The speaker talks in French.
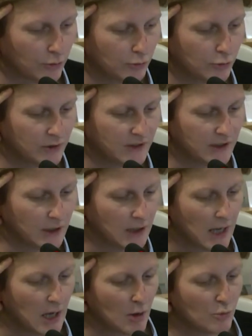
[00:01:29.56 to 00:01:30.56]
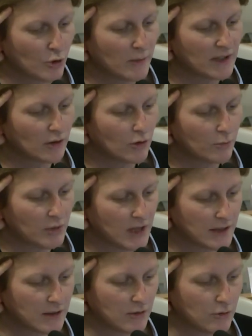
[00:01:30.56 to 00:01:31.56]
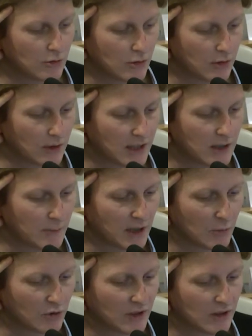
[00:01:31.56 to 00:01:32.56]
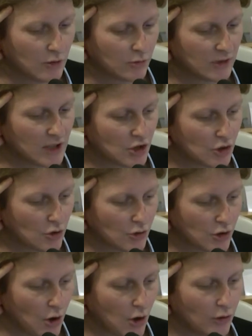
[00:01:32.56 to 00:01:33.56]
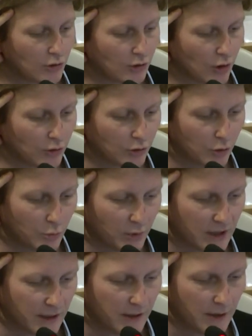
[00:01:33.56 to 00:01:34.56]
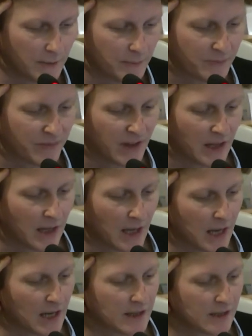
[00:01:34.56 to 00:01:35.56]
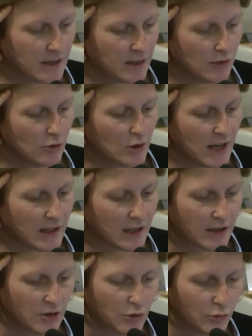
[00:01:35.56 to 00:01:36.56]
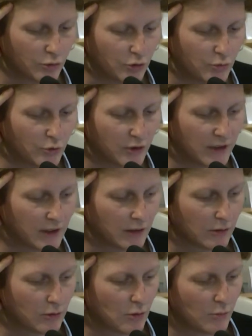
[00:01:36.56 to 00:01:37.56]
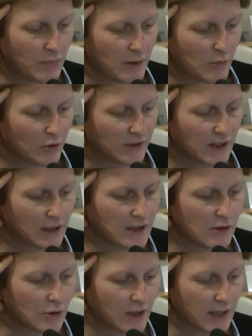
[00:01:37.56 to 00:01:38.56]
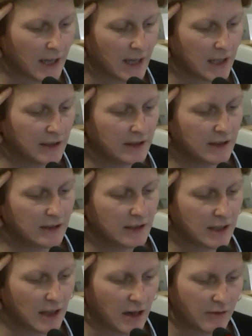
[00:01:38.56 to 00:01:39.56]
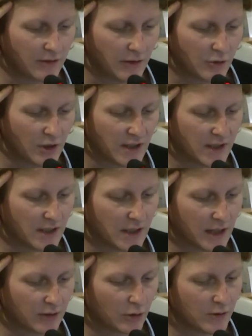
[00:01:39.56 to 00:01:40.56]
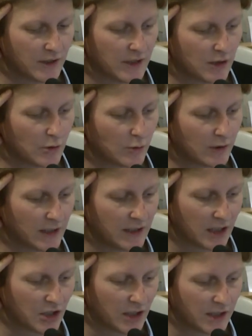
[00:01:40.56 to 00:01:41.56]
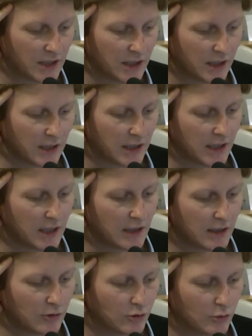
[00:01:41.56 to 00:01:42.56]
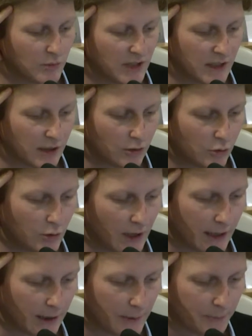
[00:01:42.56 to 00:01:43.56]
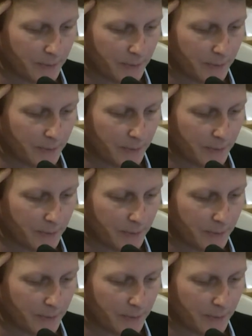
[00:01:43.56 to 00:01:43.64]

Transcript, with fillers: d'outils pour mettre en place une expérimentation d'échange entre entreprises ainsi que la création d'une monnaie complémentaire qui serait, elle, dédiée à favoriser la transition énergétique et l'économie circulaire.